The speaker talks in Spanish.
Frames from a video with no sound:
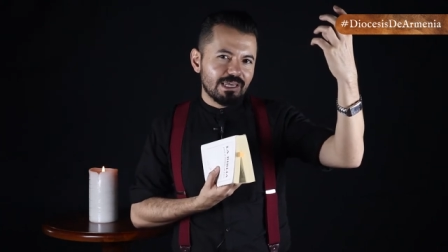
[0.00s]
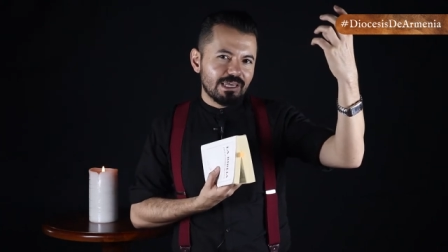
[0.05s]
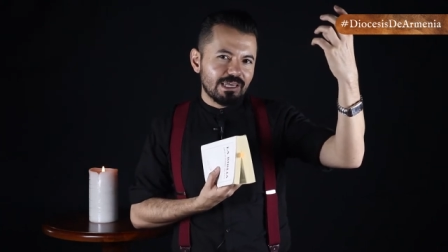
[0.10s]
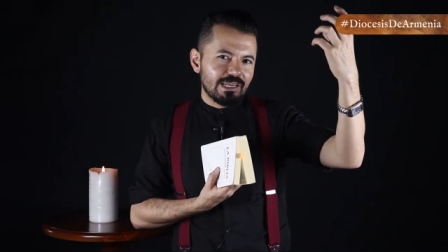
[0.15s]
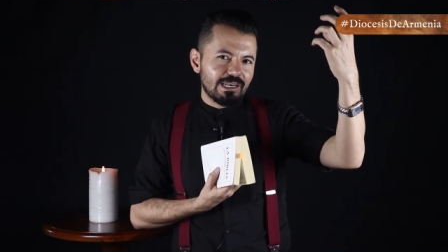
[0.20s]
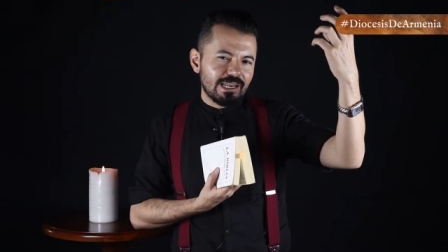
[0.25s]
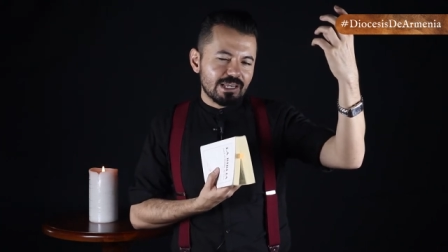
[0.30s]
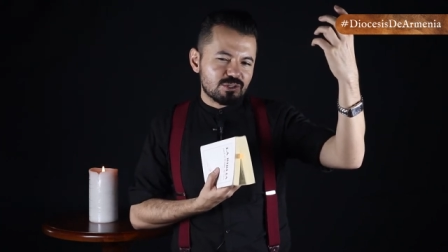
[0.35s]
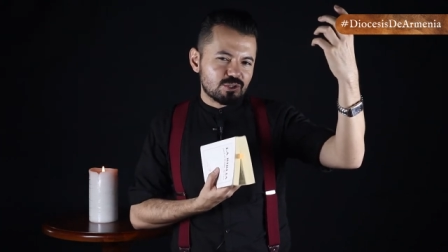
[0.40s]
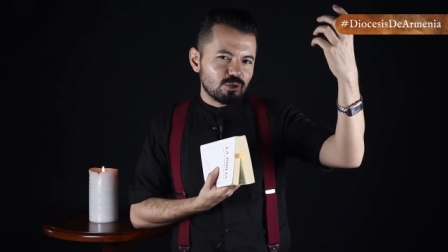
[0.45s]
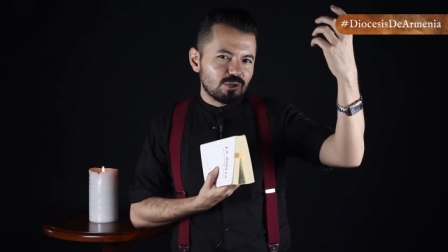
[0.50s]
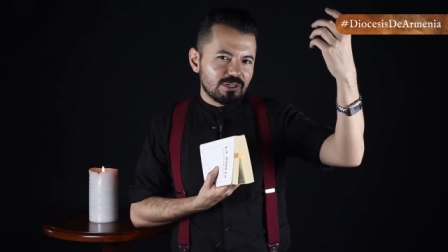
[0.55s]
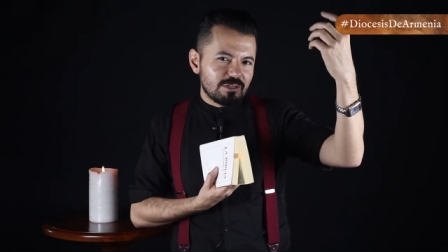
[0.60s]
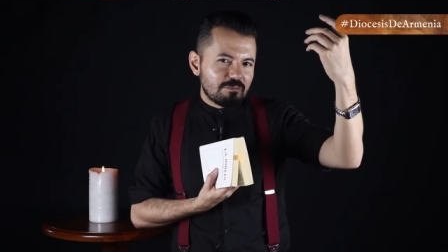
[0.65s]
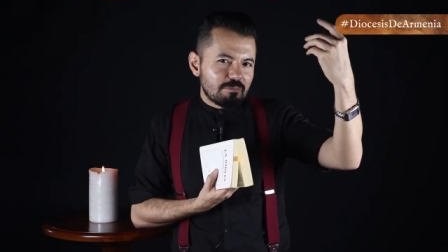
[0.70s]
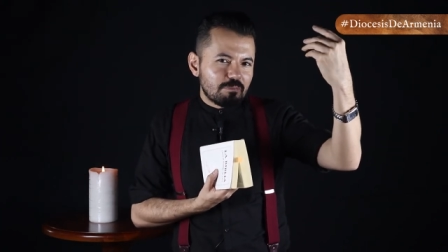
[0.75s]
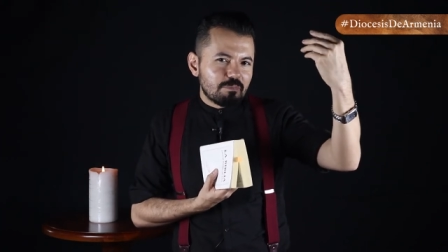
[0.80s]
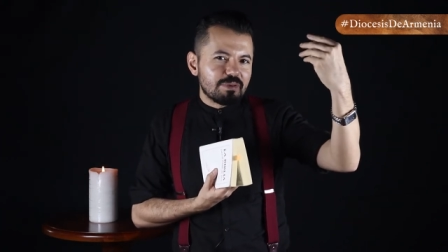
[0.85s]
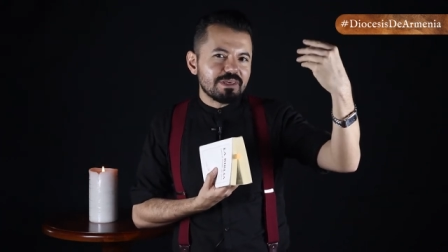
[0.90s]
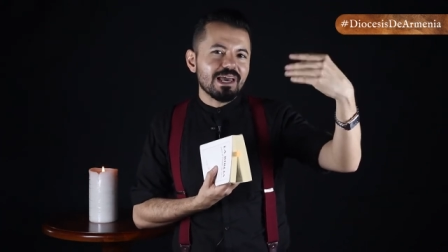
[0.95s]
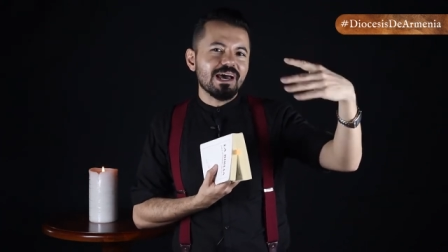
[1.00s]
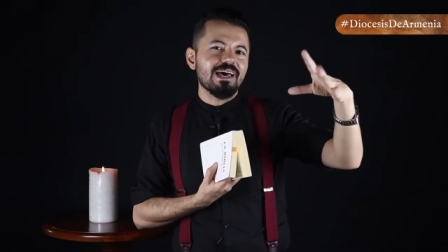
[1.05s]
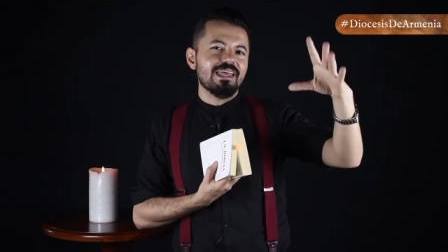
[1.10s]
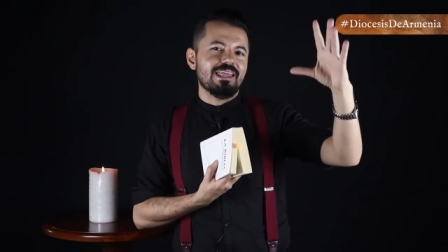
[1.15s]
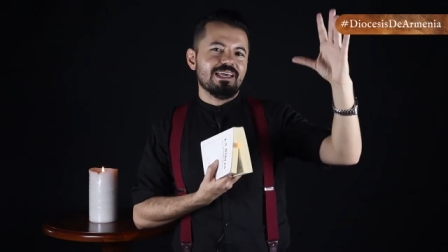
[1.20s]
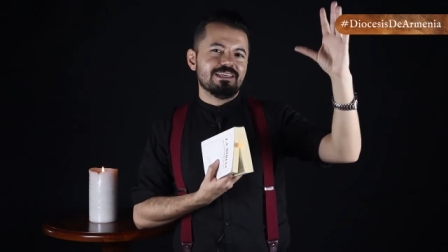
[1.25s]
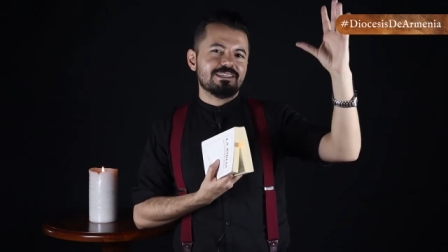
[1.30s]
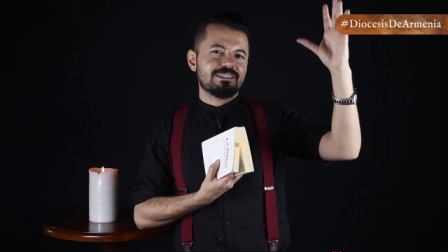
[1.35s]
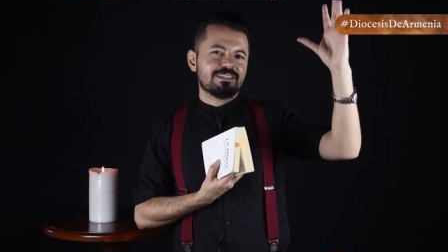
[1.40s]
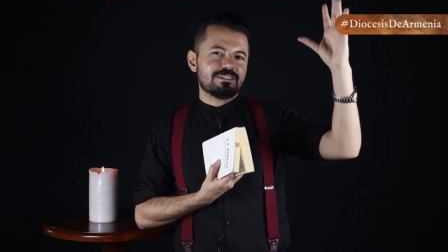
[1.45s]
eh, las
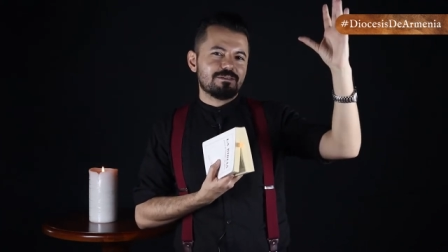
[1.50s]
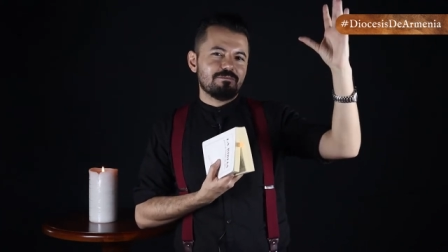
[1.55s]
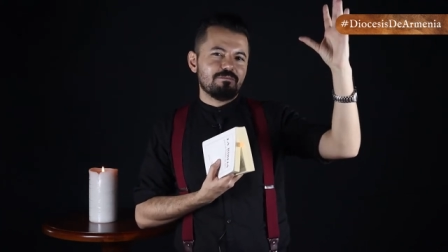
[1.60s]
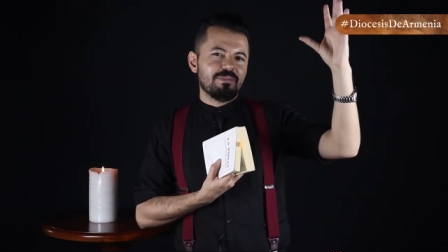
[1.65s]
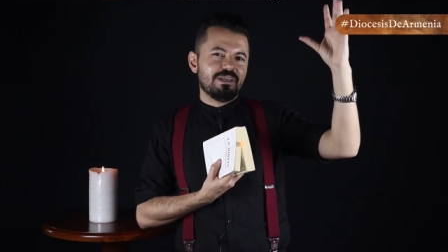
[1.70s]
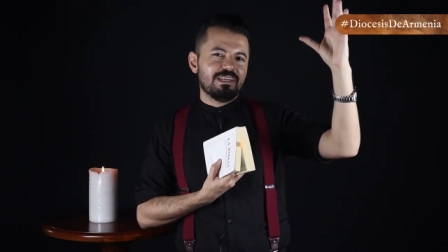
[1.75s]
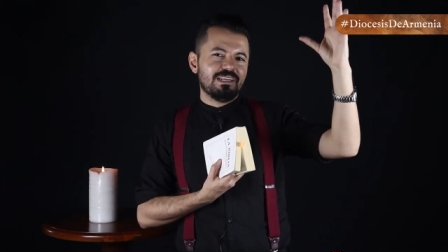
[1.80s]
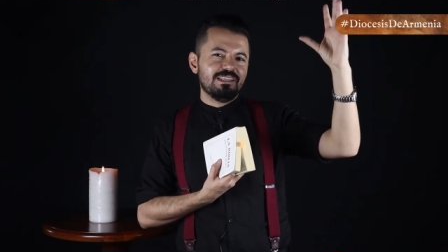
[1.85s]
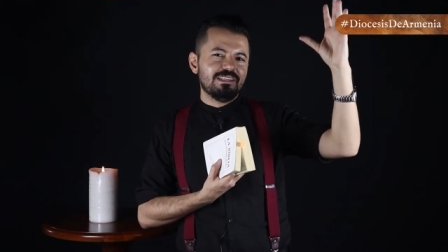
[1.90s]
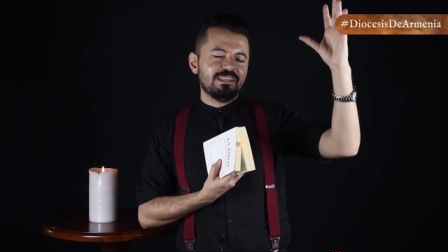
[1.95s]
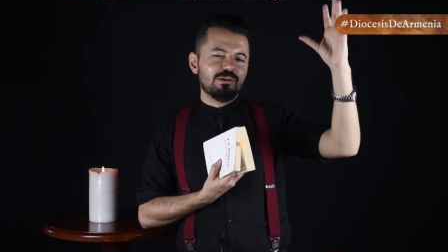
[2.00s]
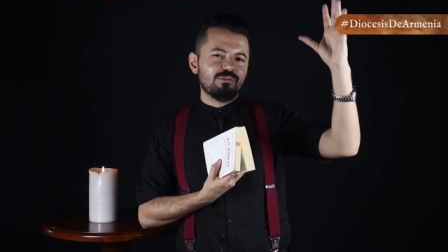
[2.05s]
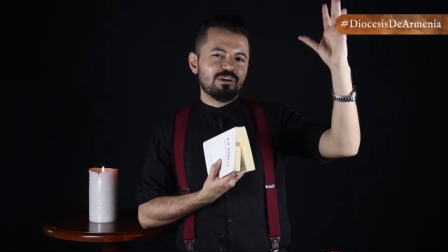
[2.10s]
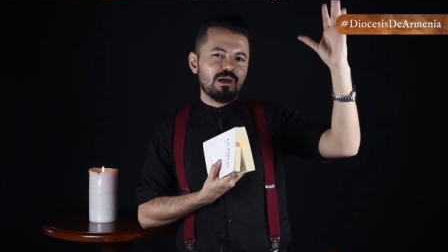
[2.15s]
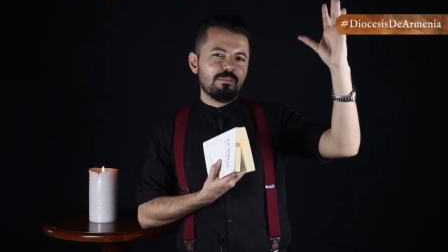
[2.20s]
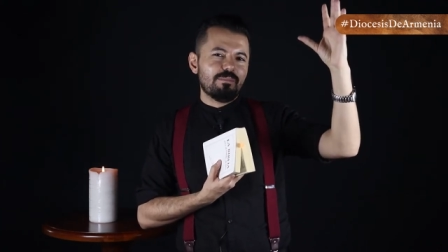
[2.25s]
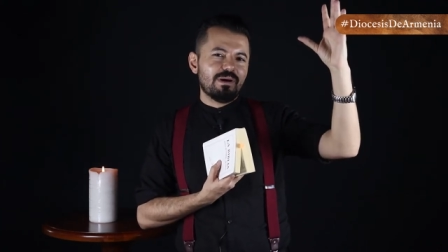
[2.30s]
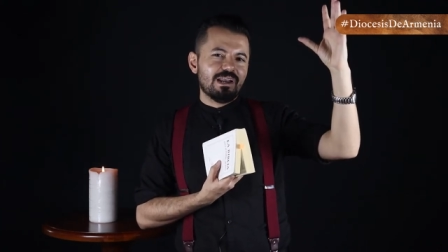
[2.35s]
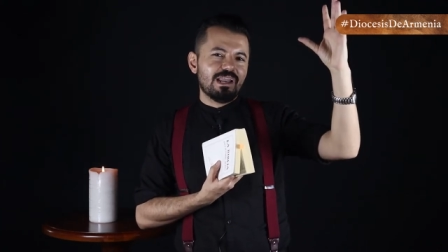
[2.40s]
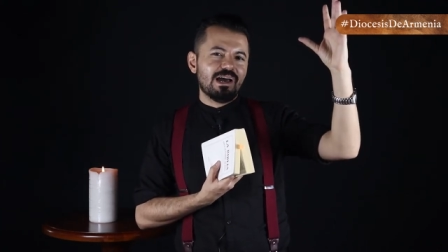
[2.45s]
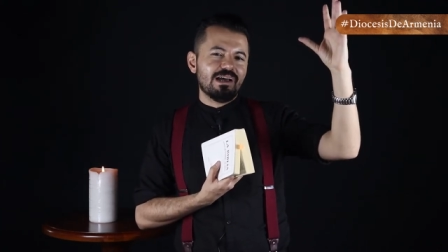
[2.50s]
Olimpiadas, vienen de una,